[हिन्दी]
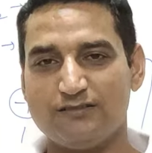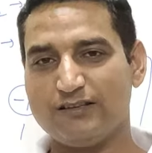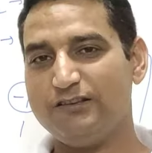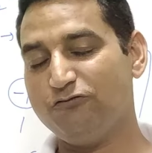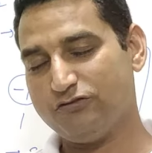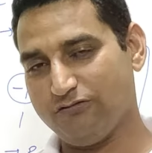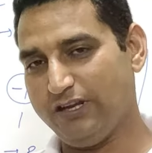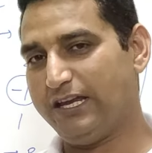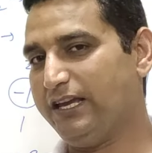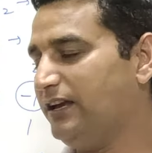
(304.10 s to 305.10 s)
कर सकते हैं वो
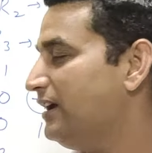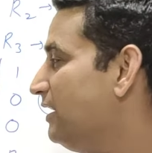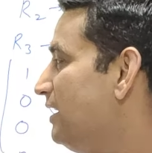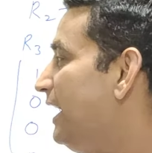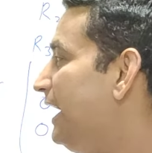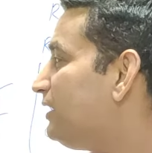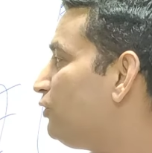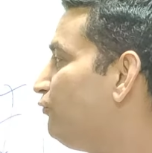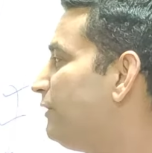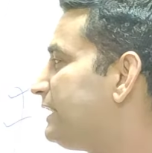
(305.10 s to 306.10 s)
सुनिए एक
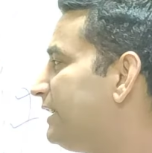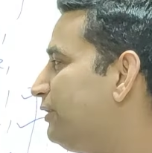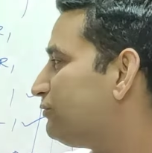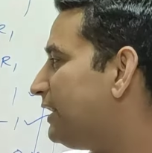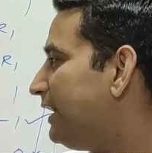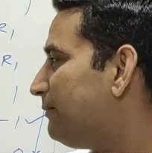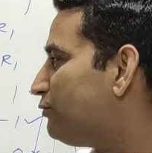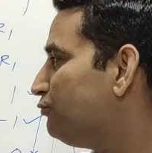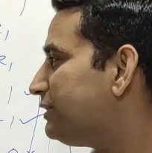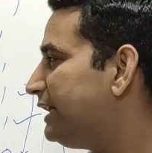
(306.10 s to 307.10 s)
तो मेथड ही होता है कि आप
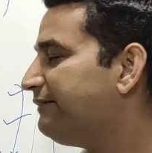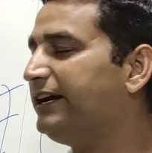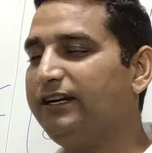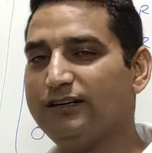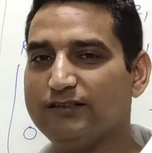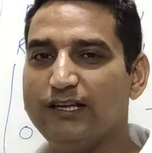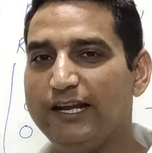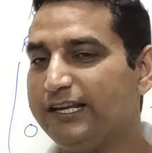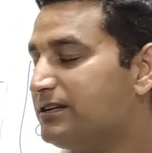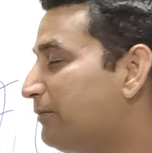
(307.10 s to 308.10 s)
टू से डिवाइड कर दें
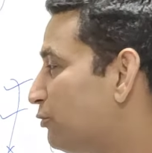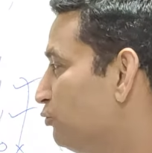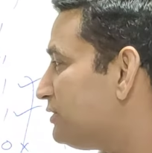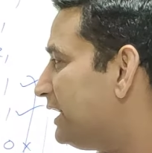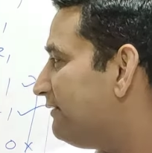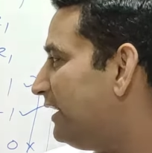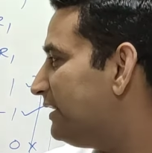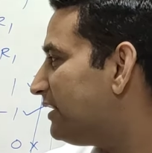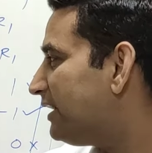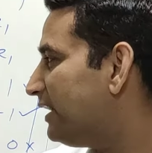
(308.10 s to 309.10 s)
लेकिन जब आप टू से
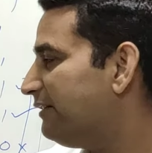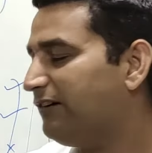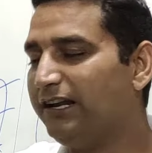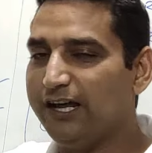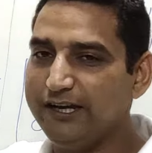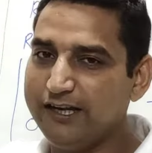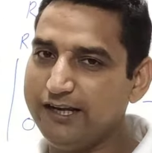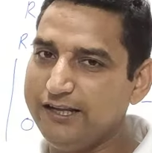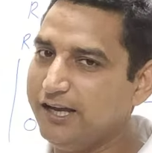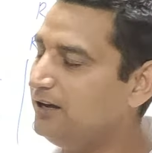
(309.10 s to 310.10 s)
डिवाइड करेंगे वन लाने
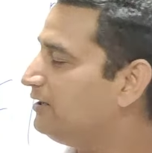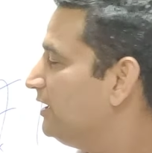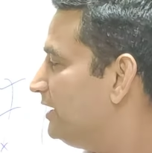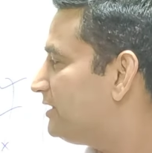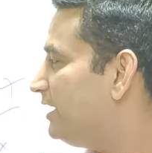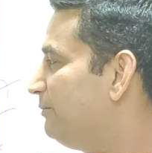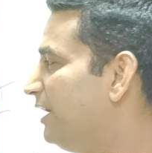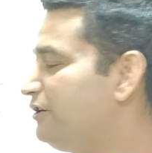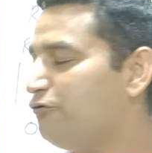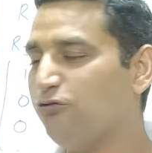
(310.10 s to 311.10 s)
के लिए यहाँ ये थ्री
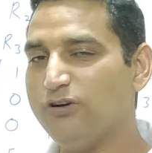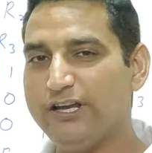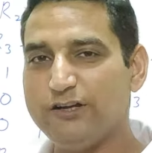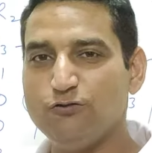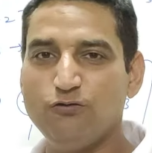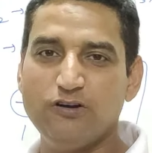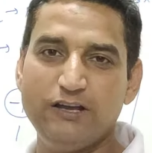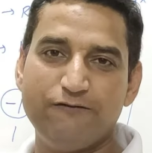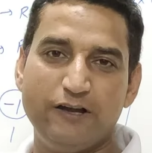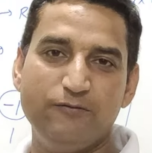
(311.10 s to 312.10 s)
बाई टू होगा ये टू होगा
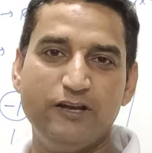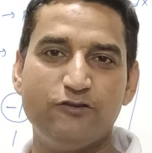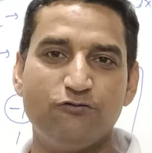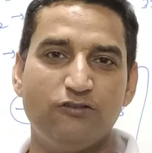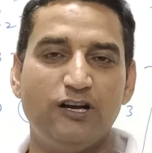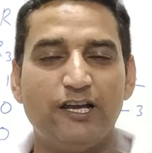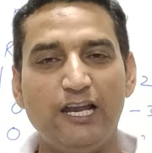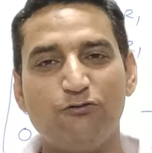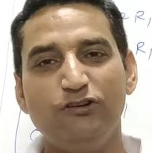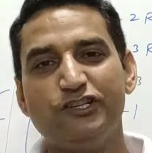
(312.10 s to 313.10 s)
ये फाइव बाई टू होगा
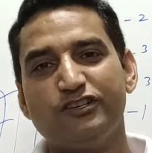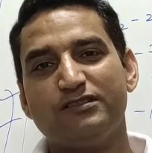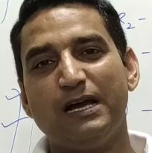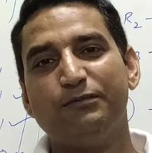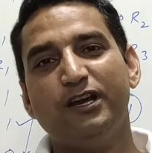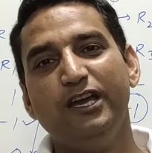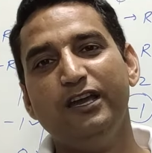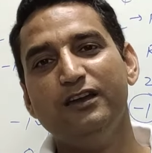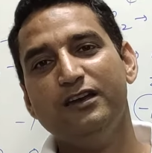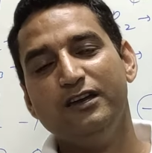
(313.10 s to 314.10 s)
कैलकुलेशन आपकी
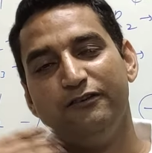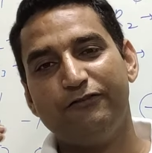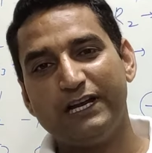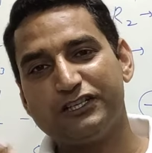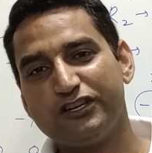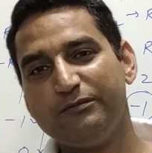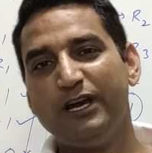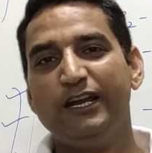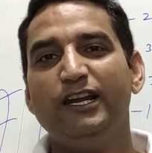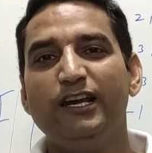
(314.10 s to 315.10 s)
फ्रैक्शन
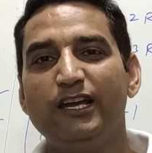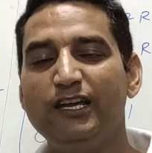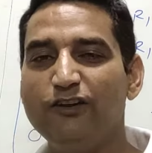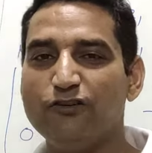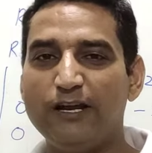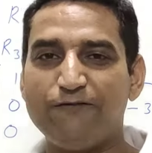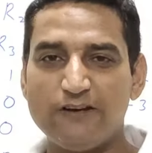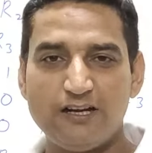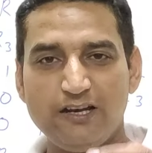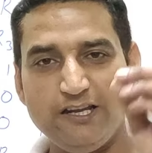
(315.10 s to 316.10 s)
में आने लगेगी और
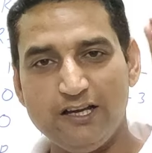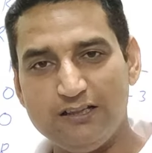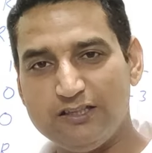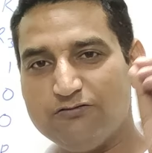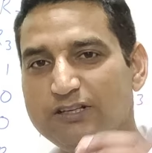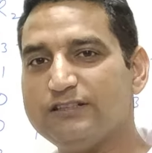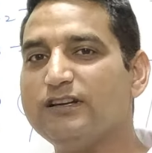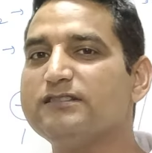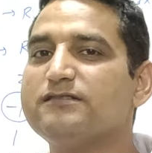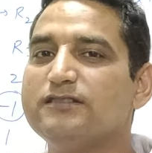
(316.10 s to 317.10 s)
डेफिनेटली गलती होने के
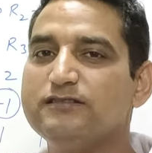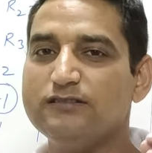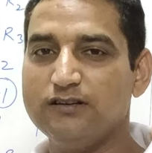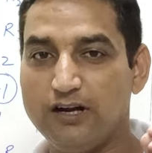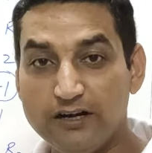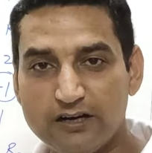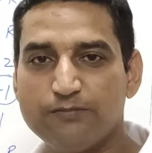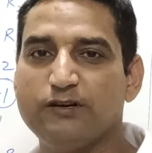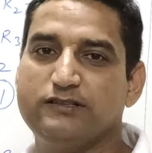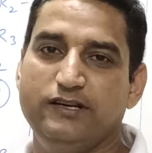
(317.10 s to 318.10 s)
चांसेस
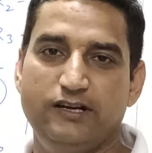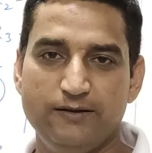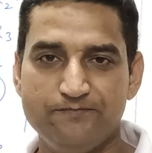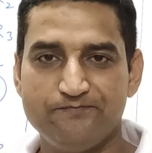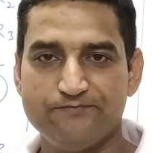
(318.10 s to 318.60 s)
हंड्रेड परसेंट है